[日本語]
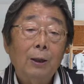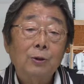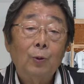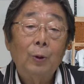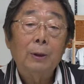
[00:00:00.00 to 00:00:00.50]

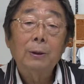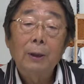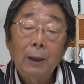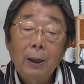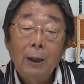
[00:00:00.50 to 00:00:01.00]
そうやって
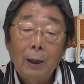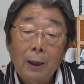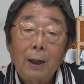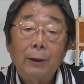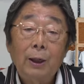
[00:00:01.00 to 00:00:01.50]
ね、
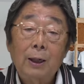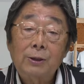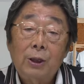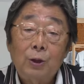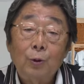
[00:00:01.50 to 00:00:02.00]
金
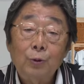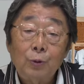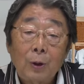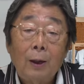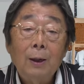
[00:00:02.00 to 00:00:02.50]
稼ぎとい
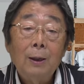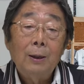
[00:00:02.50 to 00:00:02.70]
うか、